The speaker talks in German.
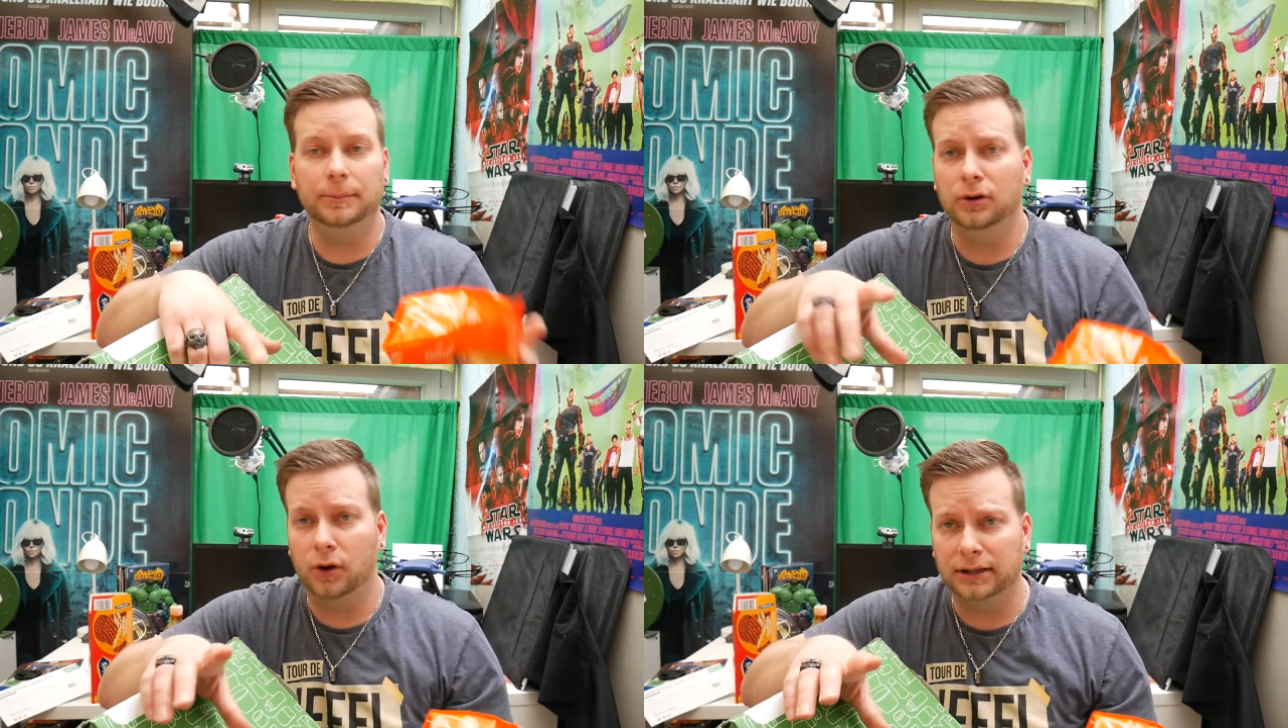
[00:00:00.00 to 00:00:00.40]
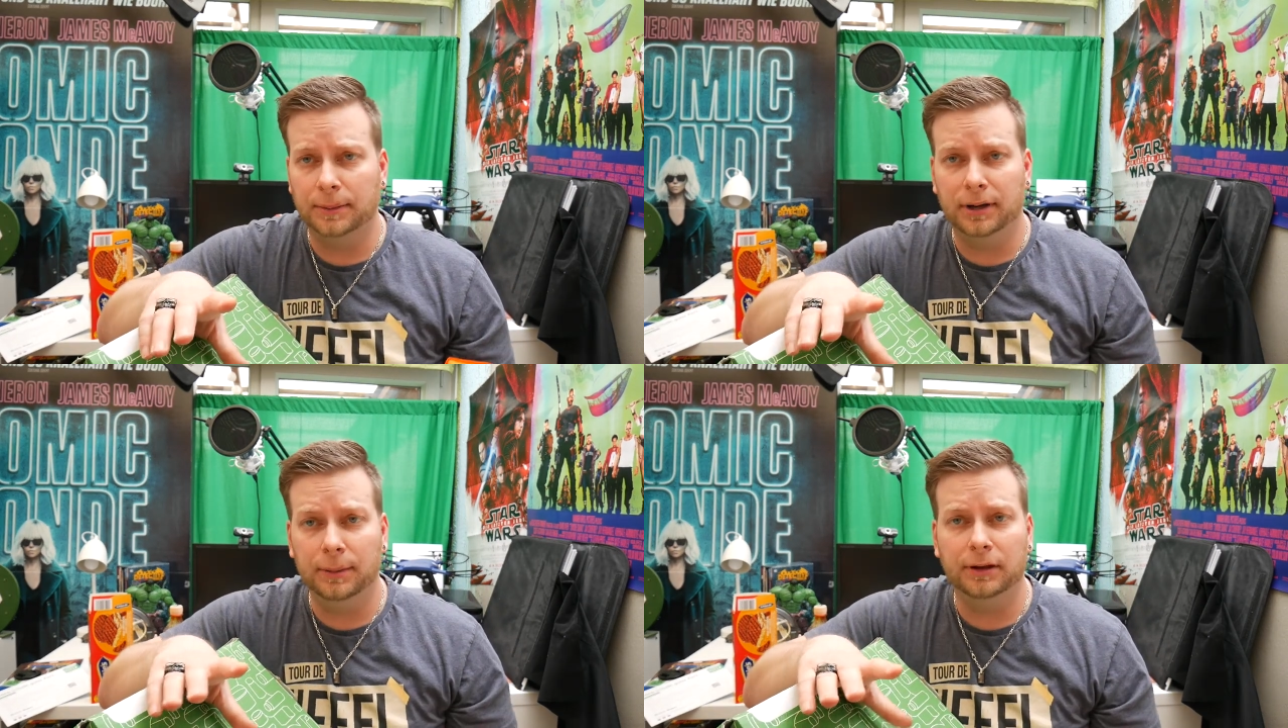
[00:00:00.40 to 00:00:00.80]
bin auch gerade
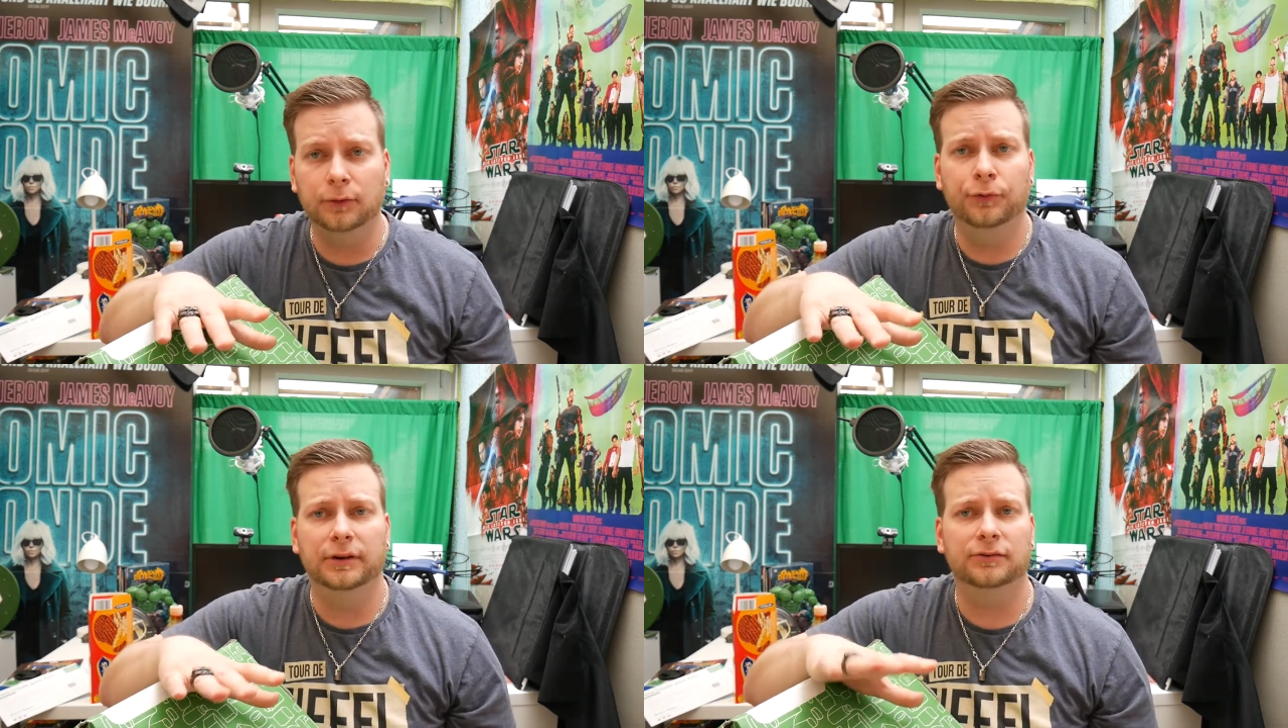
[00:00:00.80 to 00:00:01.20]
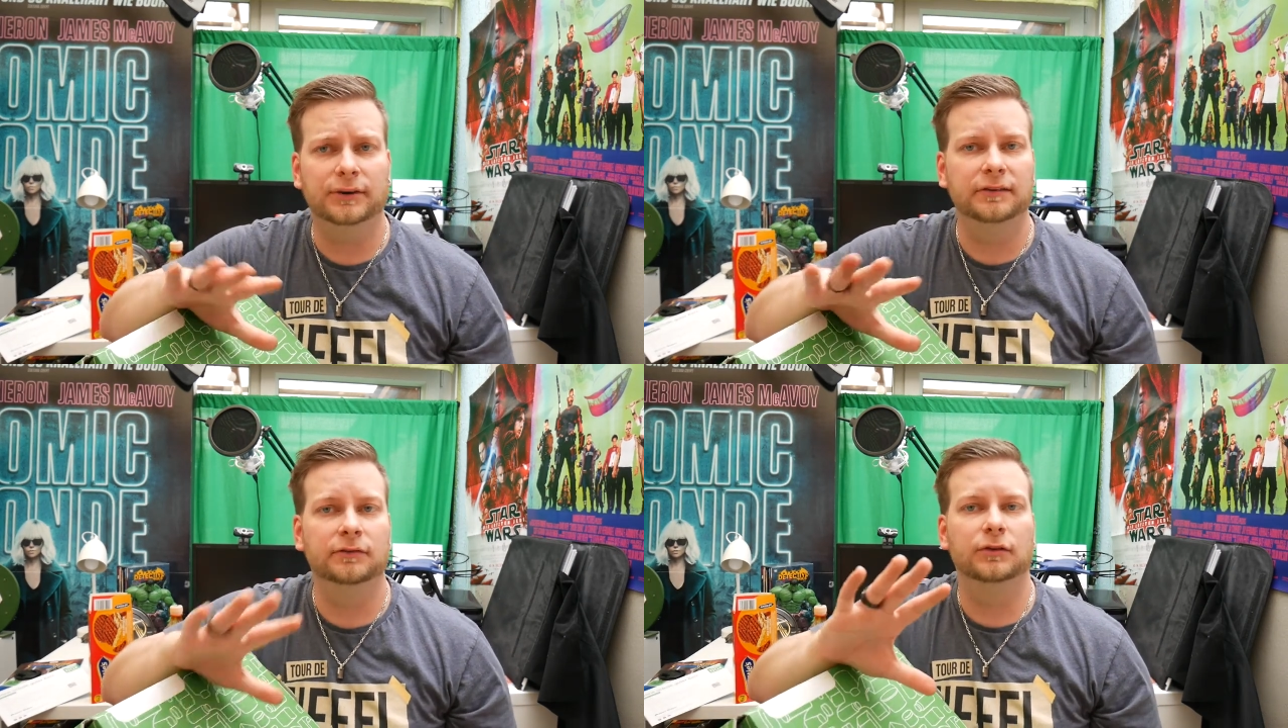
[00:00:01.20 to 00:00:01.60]
dabei, meine
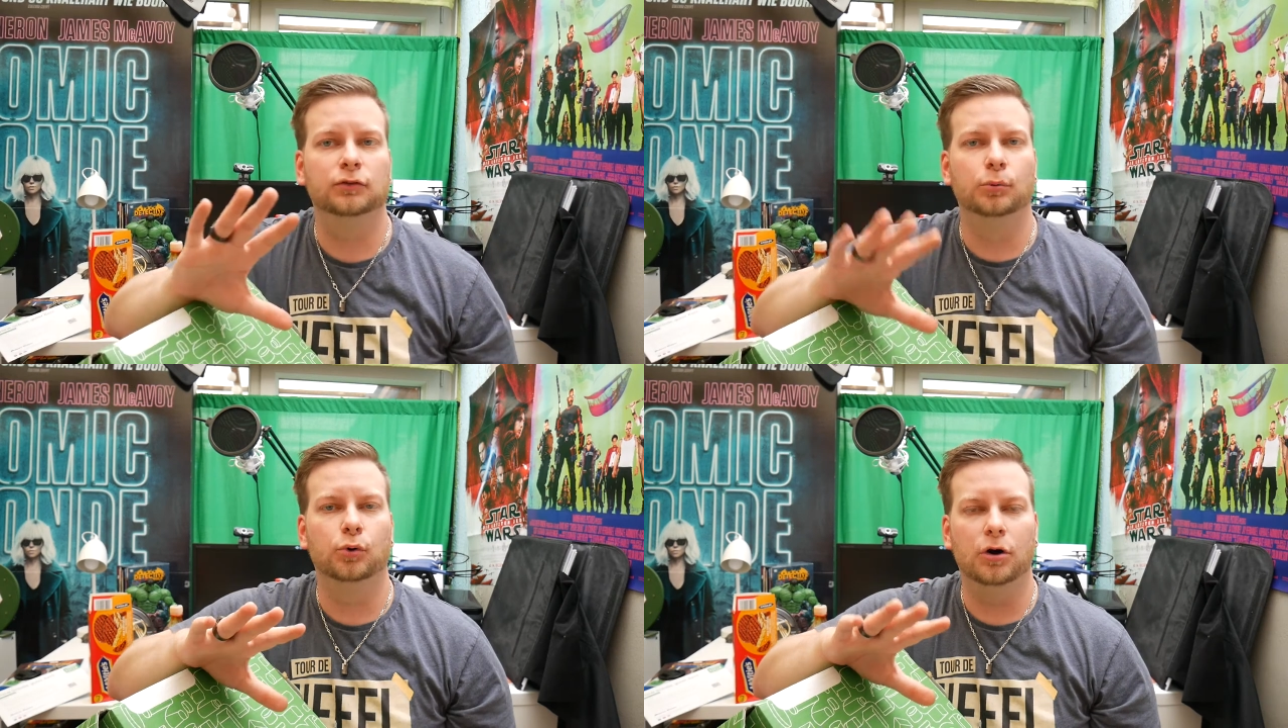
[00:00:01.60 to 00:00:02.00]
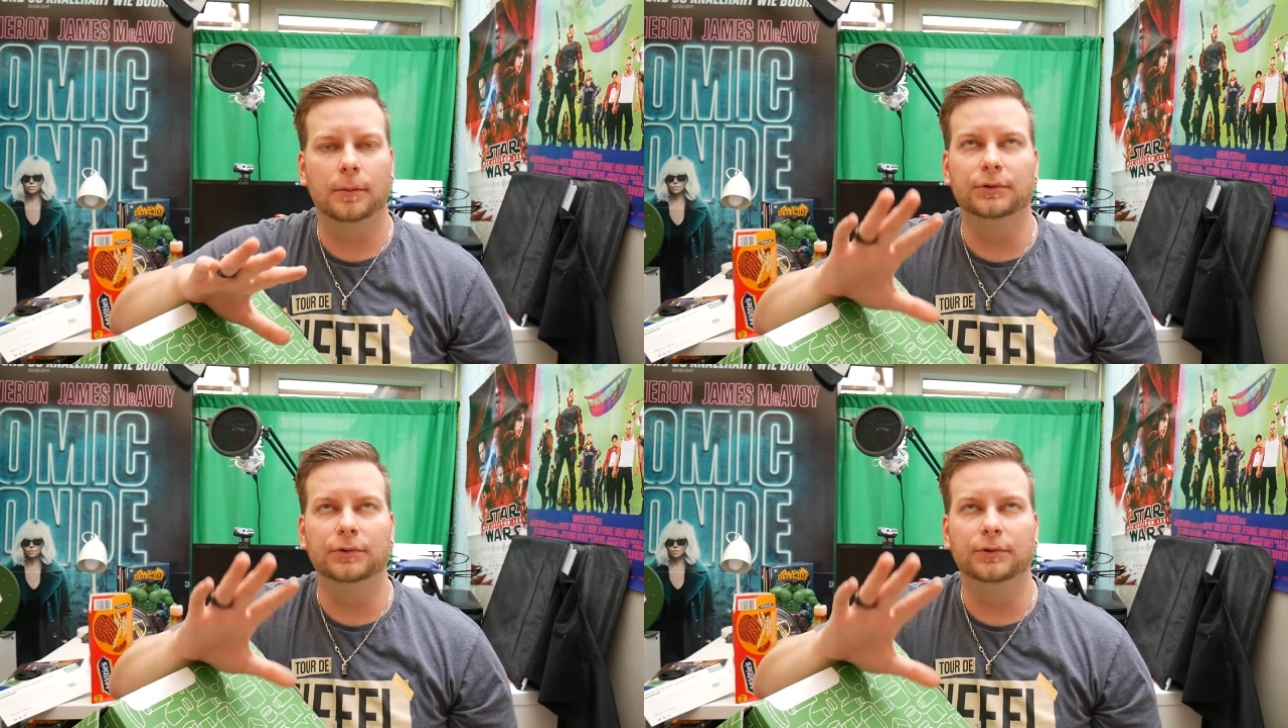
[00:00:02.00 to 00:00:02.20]
Fitnessphase wieder zu bekommen.